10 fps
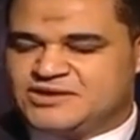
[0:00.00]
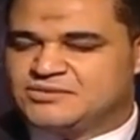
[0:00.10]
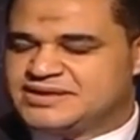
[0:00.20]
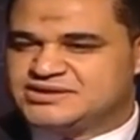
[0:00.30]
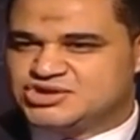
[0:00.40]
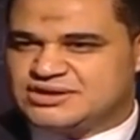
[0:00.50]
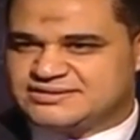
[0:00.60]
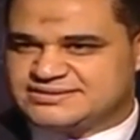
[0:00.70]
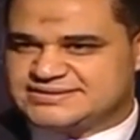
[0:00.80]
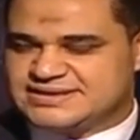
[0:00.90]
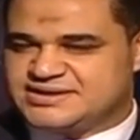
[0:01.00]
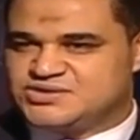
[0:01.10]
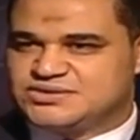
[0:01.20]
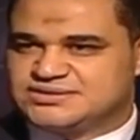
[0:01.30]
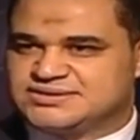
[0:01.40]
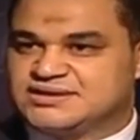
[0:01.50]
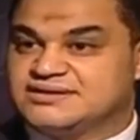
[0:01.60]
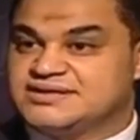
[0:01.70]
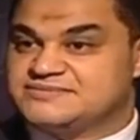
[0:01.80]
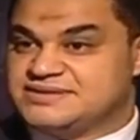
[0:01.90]
لو ما كانش حريص على إنه
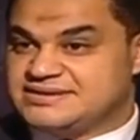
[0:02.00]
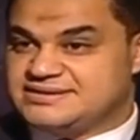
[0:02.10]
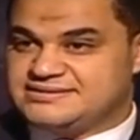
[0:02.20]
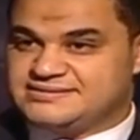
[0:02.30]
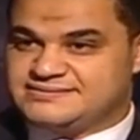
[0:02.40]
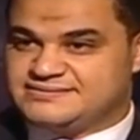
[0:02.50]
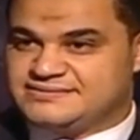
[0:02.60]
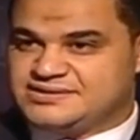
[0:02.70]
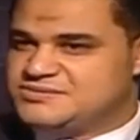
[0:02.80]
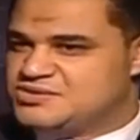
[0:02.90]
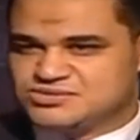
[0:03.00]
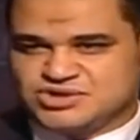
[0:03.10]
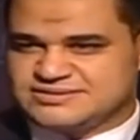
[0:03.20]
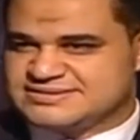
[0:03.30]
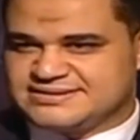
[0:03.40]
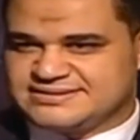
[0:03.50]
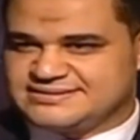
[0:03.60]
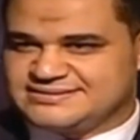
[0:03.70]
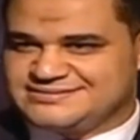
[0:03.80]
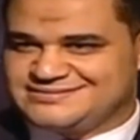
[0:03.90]
يرتقي بيكي يبقى هو مش حريص
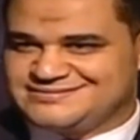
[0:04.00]
عليكي